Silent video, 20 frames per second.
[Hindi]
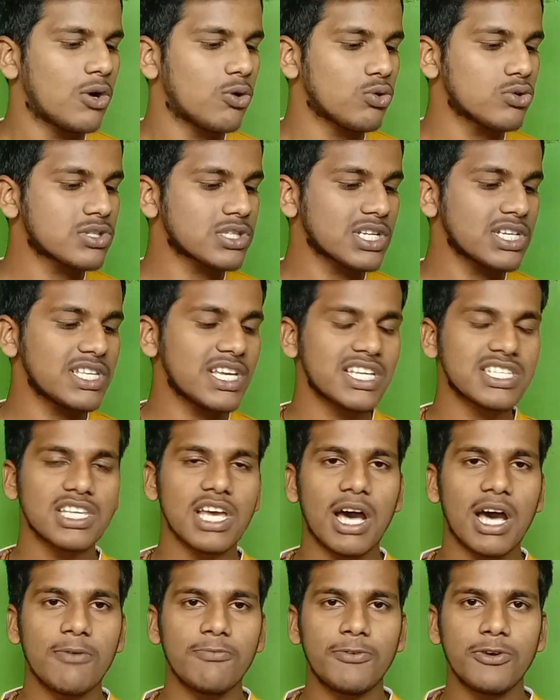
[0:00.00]
उसके
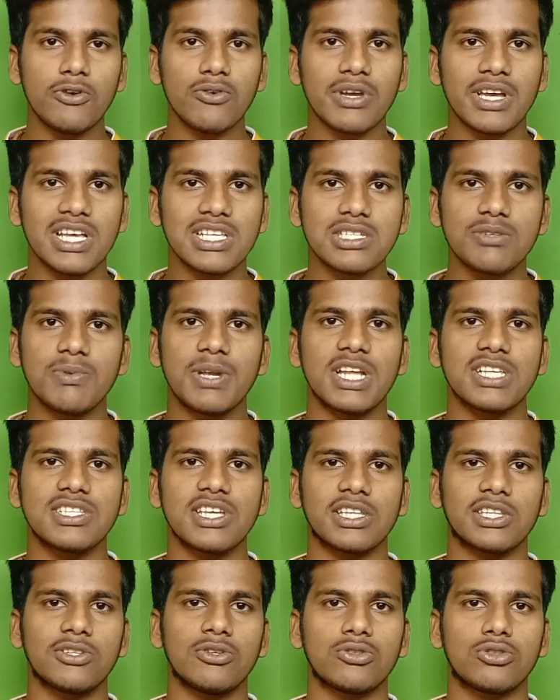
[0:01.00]
जैसा आप वीडियो कैसे बना
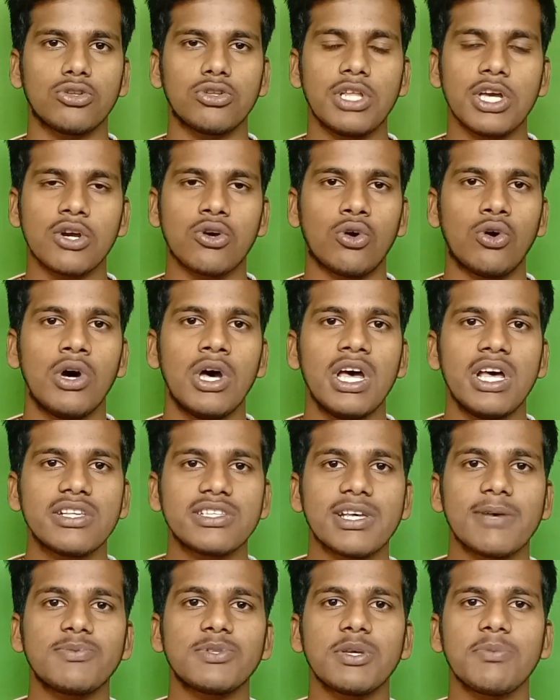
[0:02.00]
सकते हो तो देखो
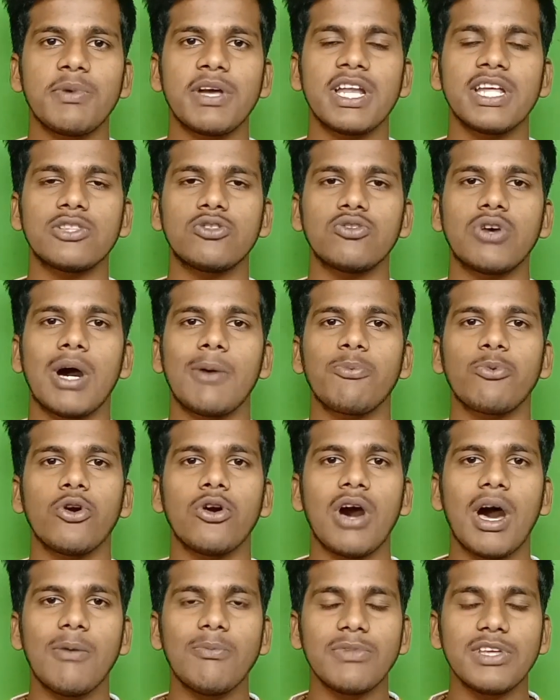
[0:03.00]
सबसे पहले तो
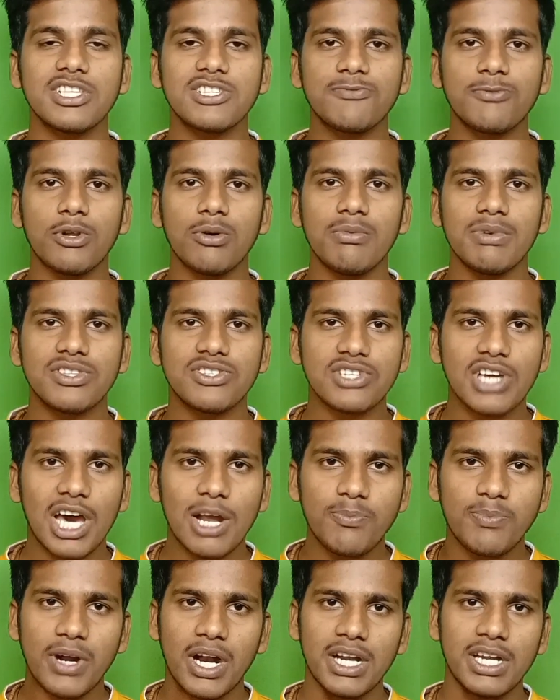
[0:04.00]
आपको हम इस वीडियो में
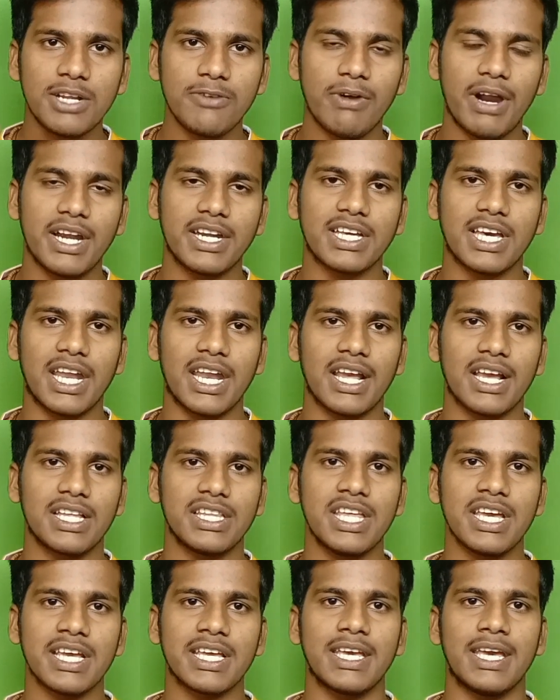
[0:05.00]
चार पार्ट डिवाइड
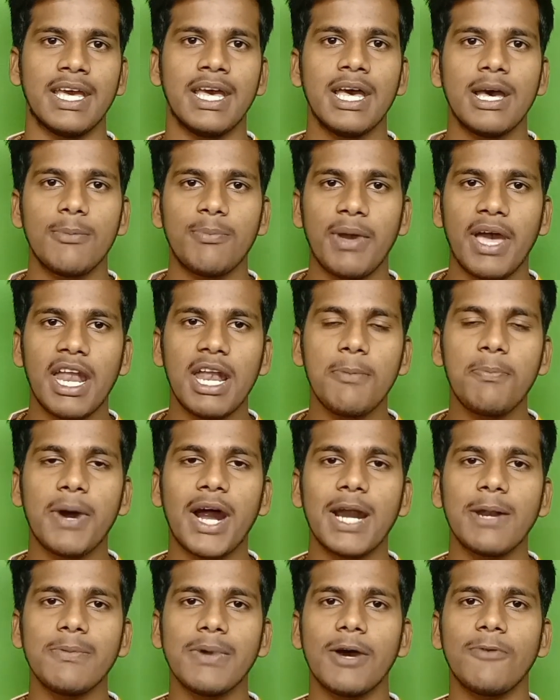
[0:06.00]
करेंगे देखिए पहले
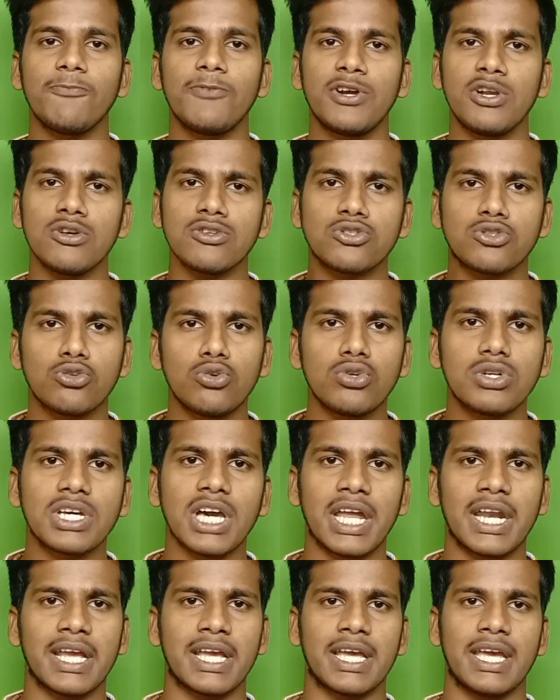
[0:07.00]
पार्ट में हम वीडियो शूट
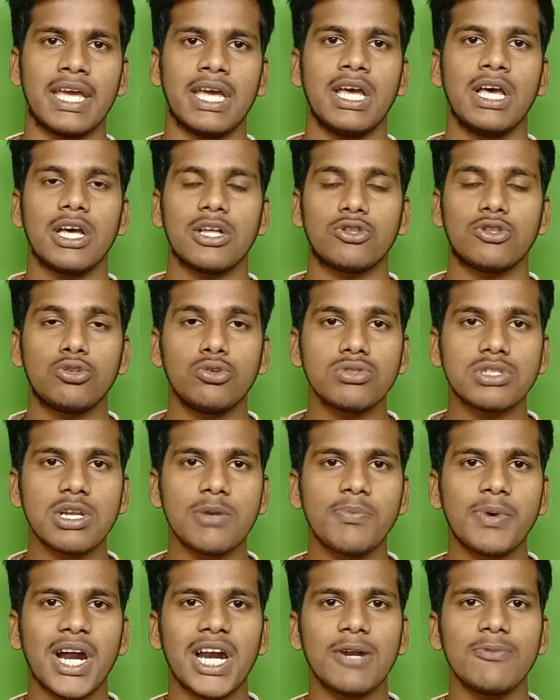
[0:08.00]
करेंगे
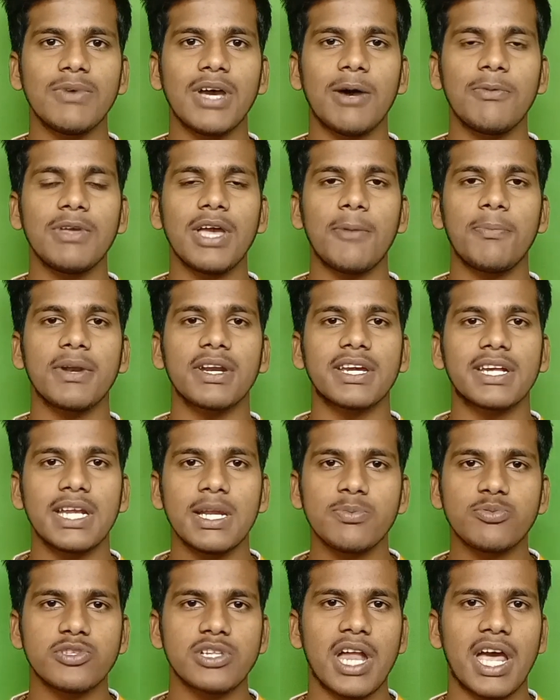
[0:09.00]
दूसरे पार्ट में हम यहाँ पर
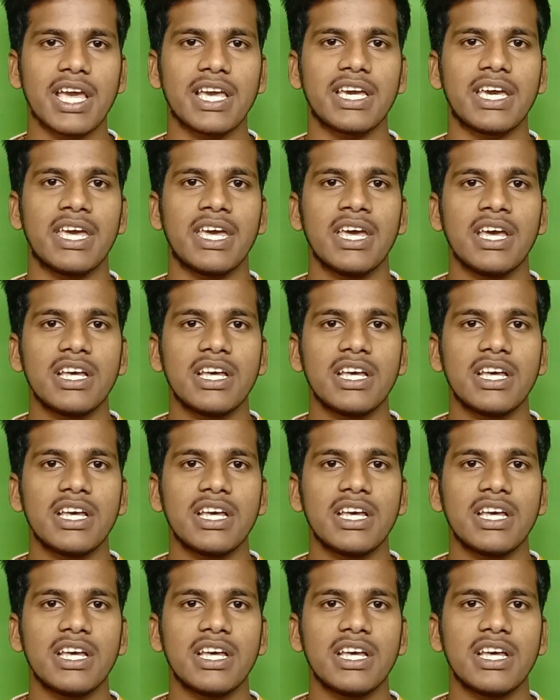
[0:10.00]
क्लिप्स लाएंगे